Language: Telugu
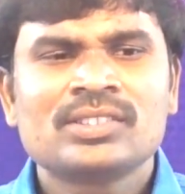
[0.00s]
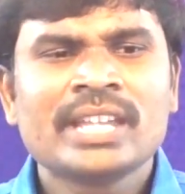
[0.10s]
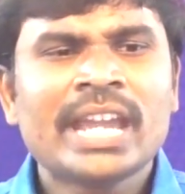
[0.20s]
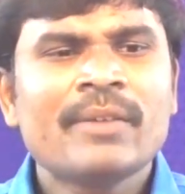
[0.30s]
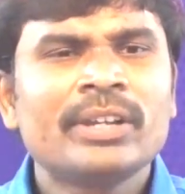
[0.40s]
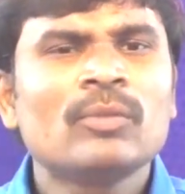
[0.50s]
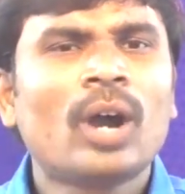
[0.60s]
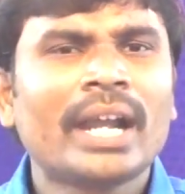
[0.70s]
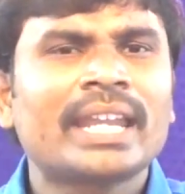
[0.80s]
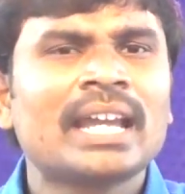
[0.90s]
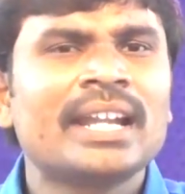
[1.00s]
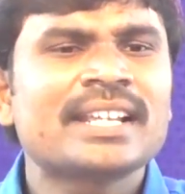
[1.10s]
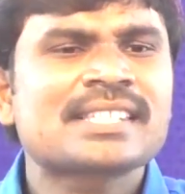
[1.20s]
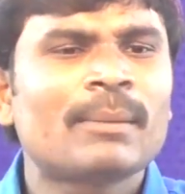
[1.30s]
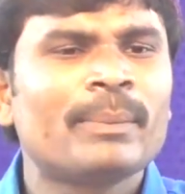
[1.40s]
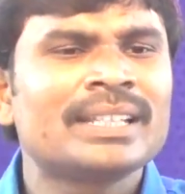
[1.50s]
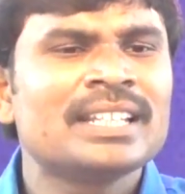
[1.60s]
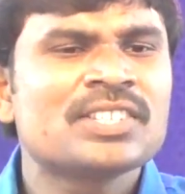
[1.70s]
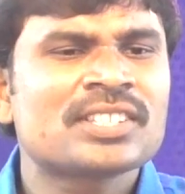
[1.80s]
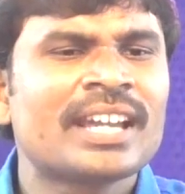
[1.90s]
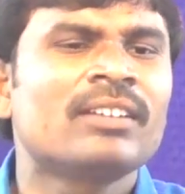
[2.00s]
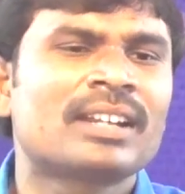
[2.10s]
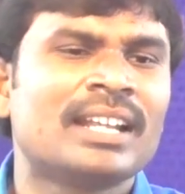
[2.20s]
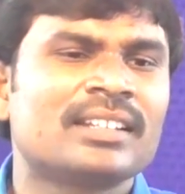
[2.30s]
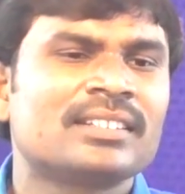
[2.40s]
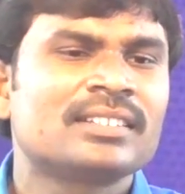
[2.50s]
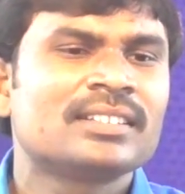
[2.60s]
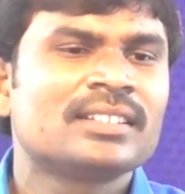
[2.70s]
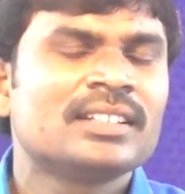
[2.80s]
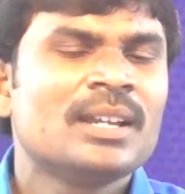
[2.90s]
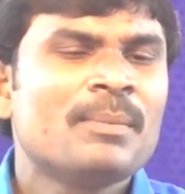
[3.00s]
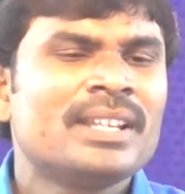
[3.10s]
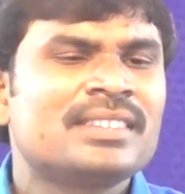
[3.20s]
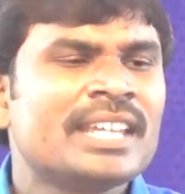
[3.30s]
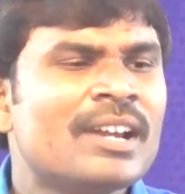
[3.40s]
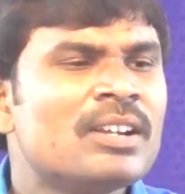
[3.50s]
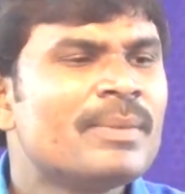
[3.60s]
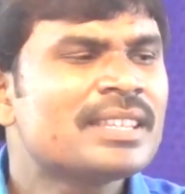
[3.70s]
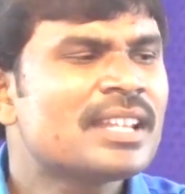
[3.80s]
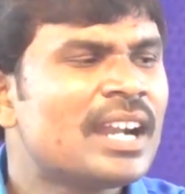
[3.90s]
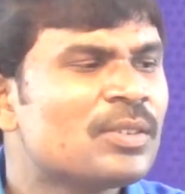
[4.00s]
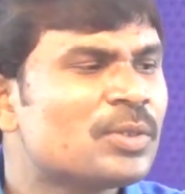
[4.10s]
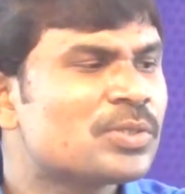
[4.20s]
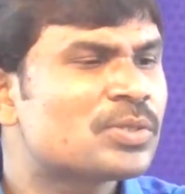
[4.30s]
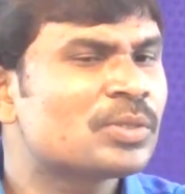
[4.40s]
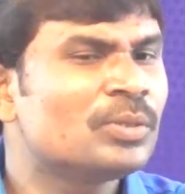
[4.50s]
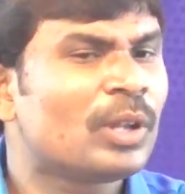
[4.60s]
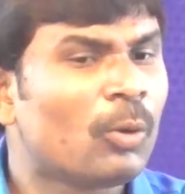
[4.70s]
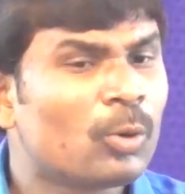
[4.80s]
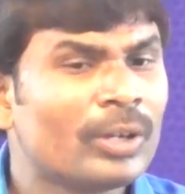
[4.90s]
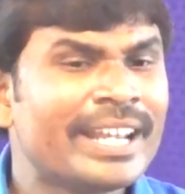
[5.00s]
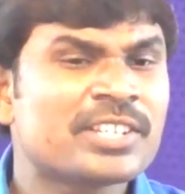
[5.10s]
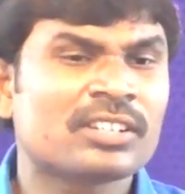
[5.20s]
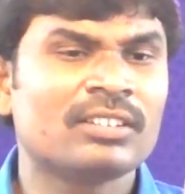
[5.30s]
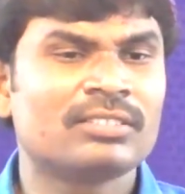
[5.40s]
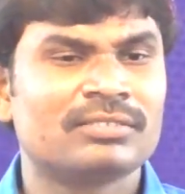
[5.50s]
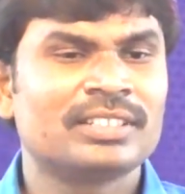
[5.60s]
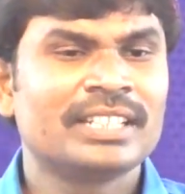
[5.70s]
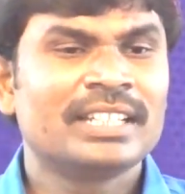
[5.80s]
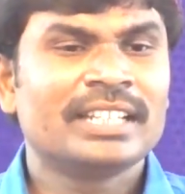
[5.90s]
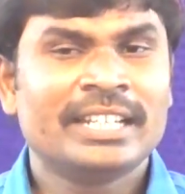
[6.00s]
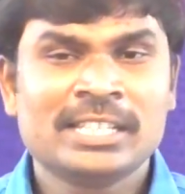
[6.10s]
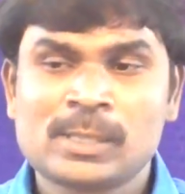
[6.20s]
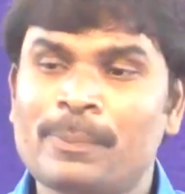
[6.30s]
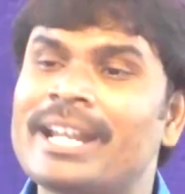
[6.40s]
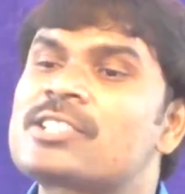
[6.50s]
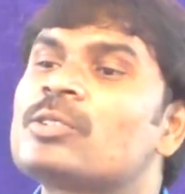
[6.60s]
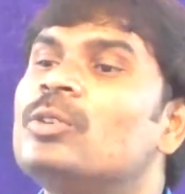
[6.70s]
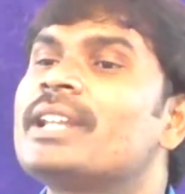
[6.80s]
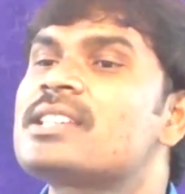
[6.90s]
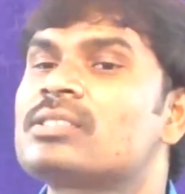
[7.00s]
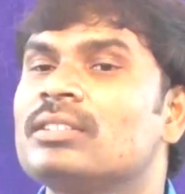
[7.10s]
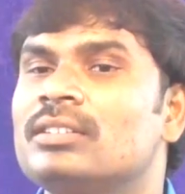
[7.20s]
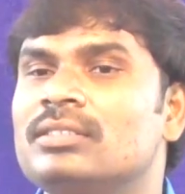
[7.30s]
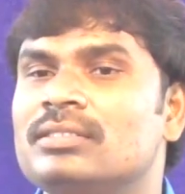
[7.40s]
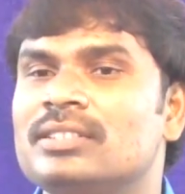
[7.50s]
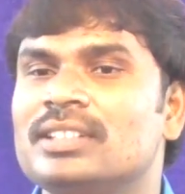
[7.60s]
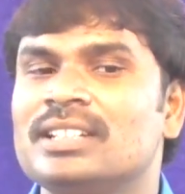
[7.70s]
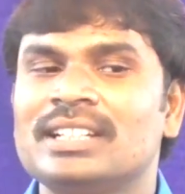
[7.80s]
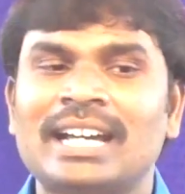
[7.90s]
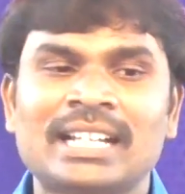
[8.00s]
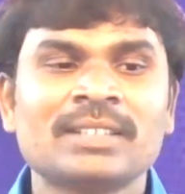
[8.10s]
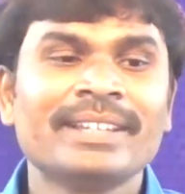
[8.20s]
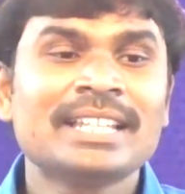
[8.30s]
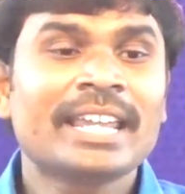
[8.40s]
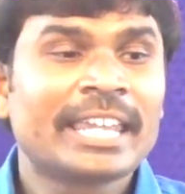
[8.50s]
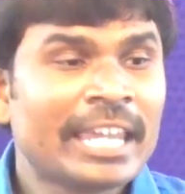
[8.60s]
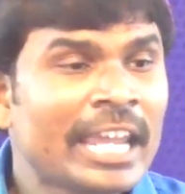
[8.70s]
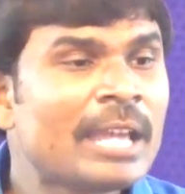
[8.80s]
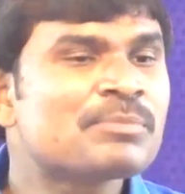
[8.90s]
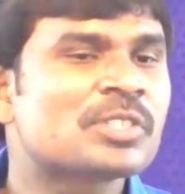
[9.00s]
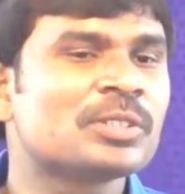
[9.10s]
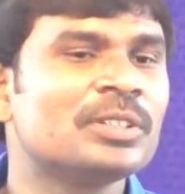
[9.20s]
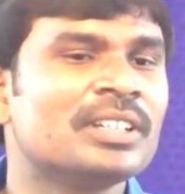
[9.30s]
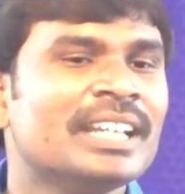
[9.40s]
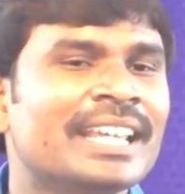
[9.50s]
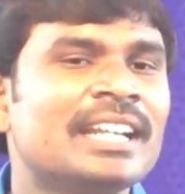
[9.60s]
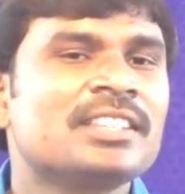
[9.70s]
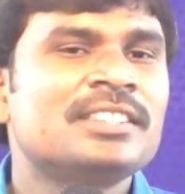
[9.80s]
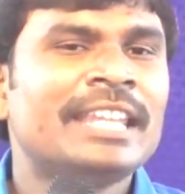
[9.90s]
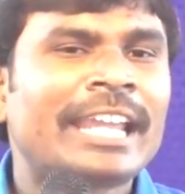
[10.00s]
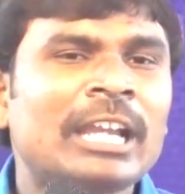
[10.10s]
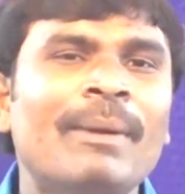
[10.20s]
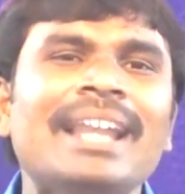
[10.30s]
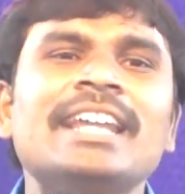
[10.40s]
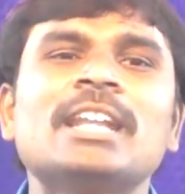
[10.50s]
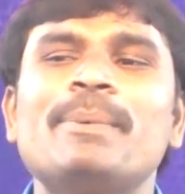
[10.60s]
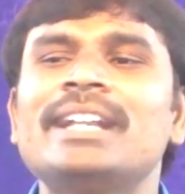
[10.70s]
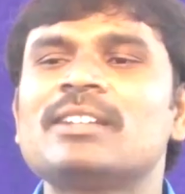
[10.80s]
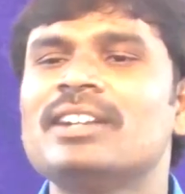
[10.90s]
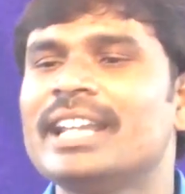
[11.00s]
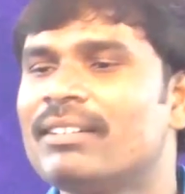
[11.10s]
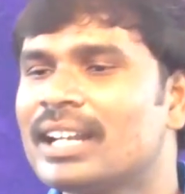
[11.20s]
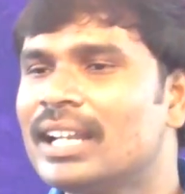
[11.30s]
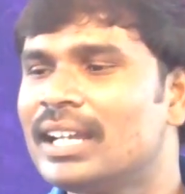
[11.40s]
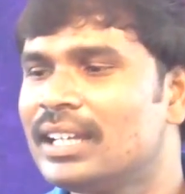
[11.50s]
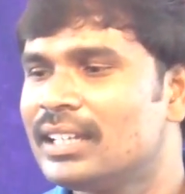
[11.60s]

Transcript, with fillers: దేవుని వాక్యానికి సంబంధించిందై ఉండాలి మరి దేవుని మందిరానికి వస్తూ లవ్ కొటేషన్లో ఇన్స్పిరేషన్ కొటేషన్లో అర్థమైందా గేమ్స్ ఇలాంటి దిక్కుమాల్యాన్ని పెట్టి వాళ్ళు ఏమనాలా